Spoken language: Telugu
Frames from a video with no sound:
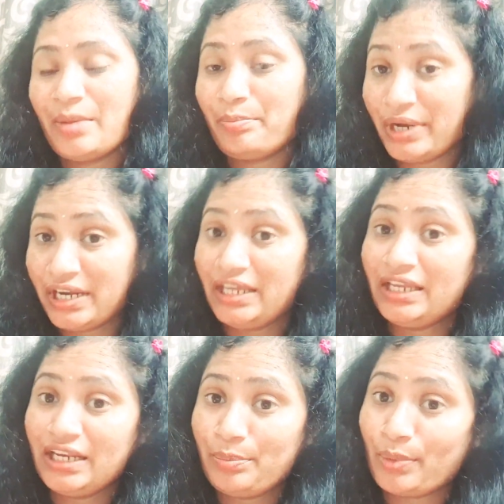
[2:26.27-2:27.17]

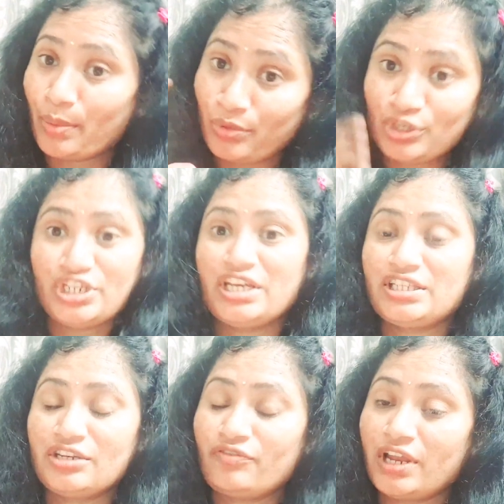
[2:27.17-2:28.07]
బెట్టింగ్ని ప్రమోట్
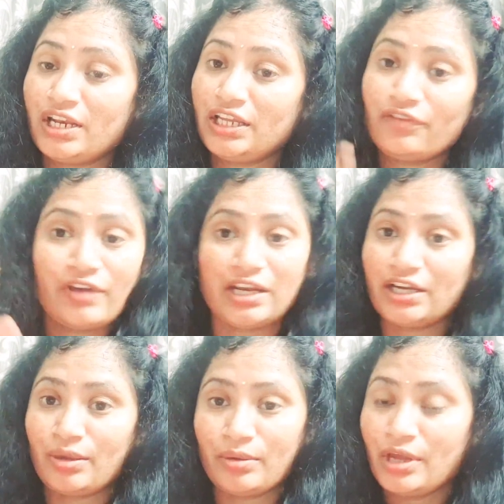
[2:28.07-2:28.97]
చేసిన వాళ్ళకి వాళ్ళకి
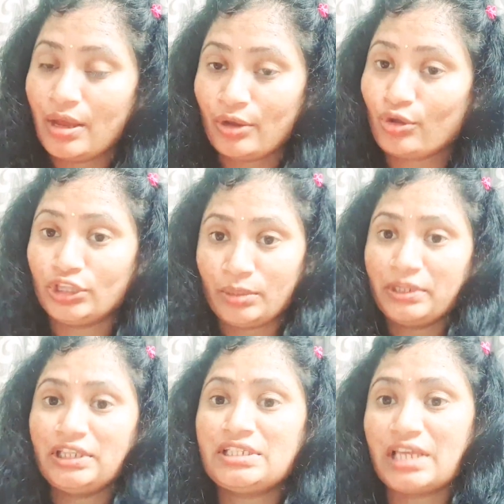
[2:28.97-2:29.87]
డబ్బు
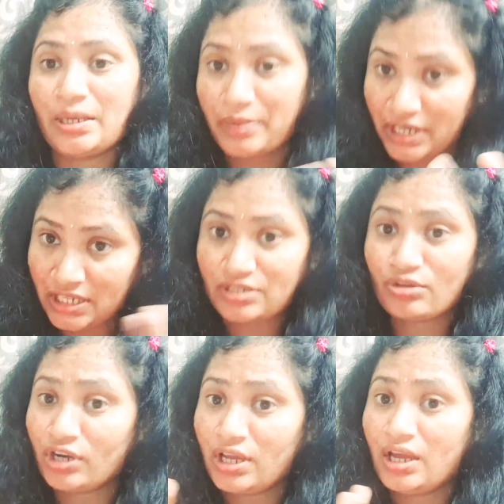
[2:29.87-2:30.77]
కొంతమంది సెలబ్రిటీస్
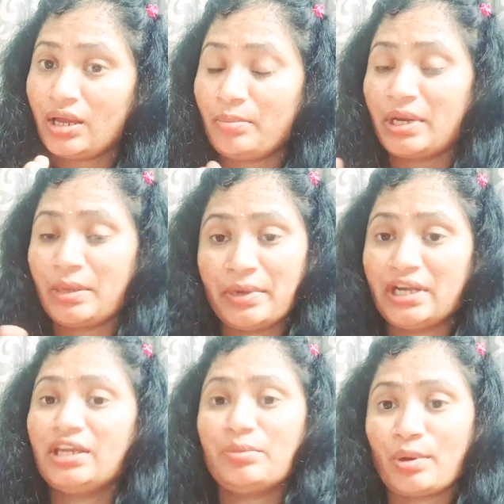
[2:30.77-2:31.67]
కూడా మరి
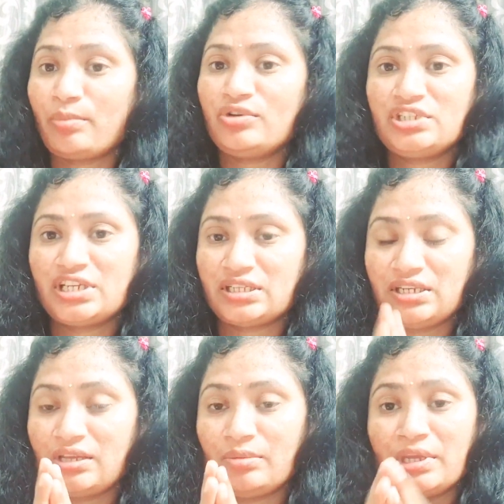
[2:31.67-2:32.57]
బెట్టింగ్ ప్రమోట్
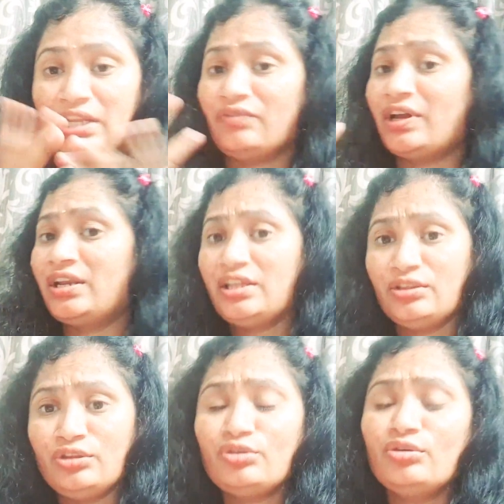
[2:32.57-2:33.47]
చేస్తున్నారు మరి వాళ్ళు
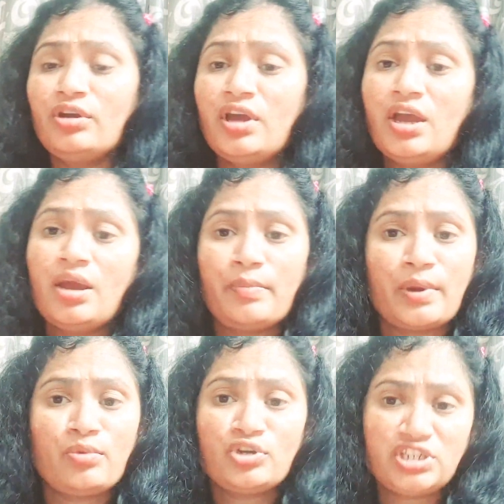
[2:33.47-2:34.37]
ఎందుకు
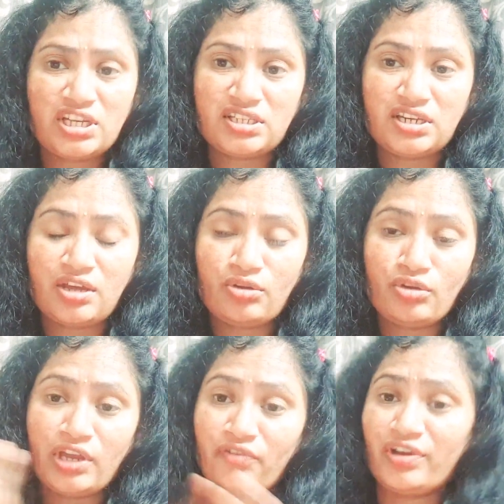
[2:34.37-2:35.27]
ప్రమోట్ చేస్తున్నారు
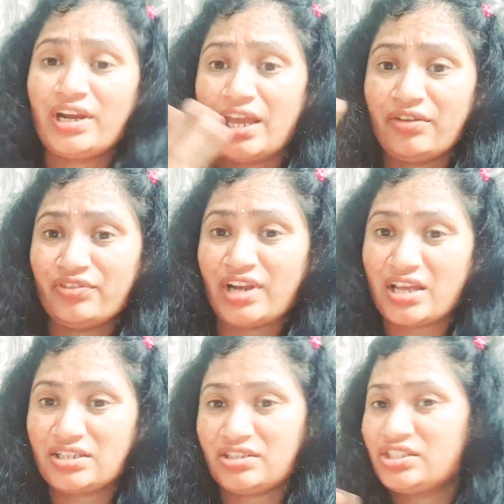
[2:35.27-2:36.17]
ఎవరి లైఫ్
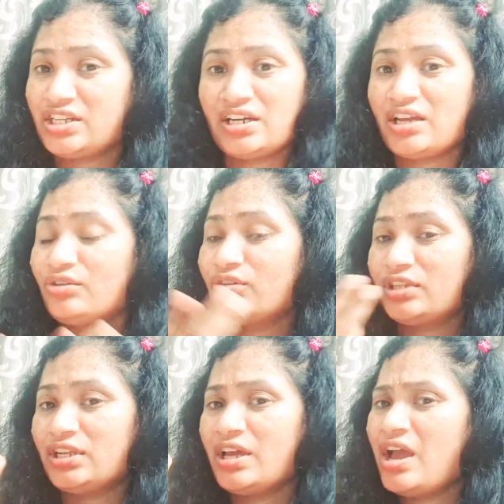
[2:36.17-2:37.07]
నాశనం చేయడానికో
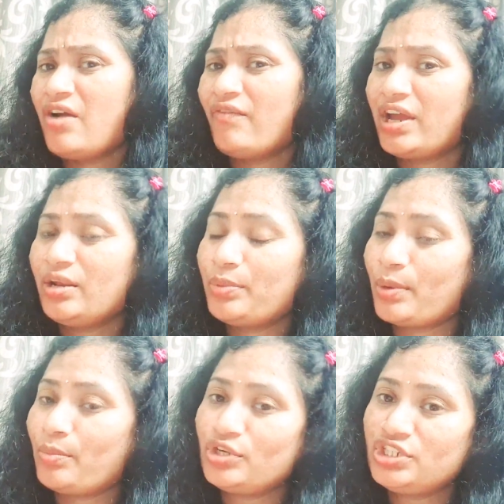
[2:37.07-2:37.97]
తెలియదు వాళ్ళు
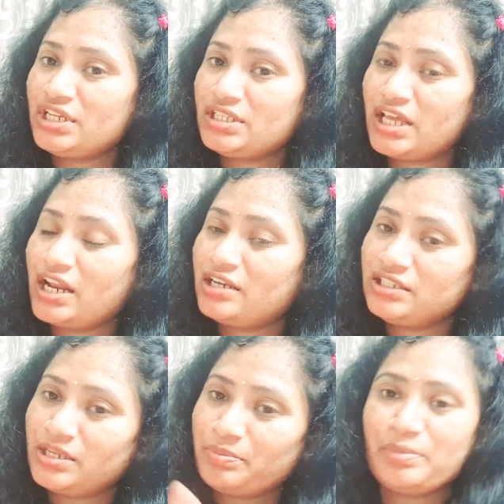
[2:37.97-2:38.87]
ప్రమోట్ చేశారని
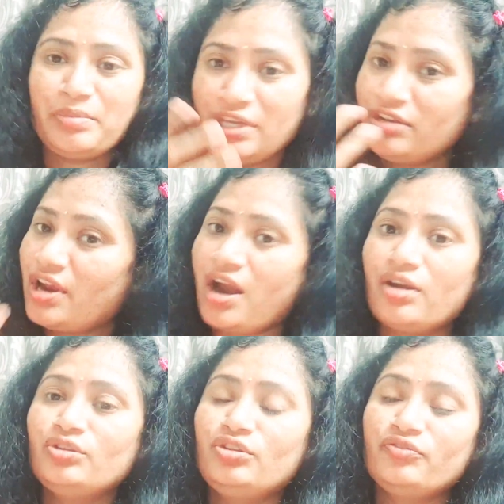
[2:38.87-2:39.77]
చెప్పి మీరు
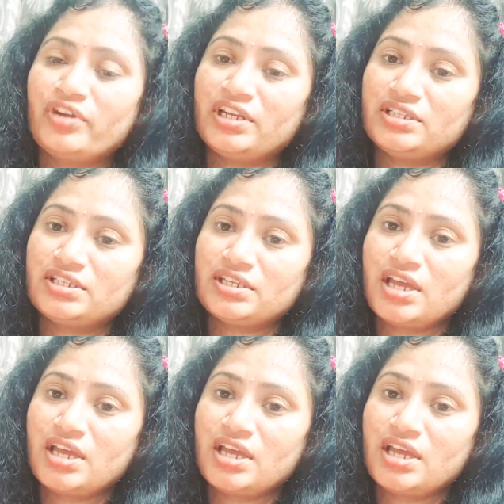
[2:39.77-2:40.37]
ఆడొద్దు ఫ్రెండ్స్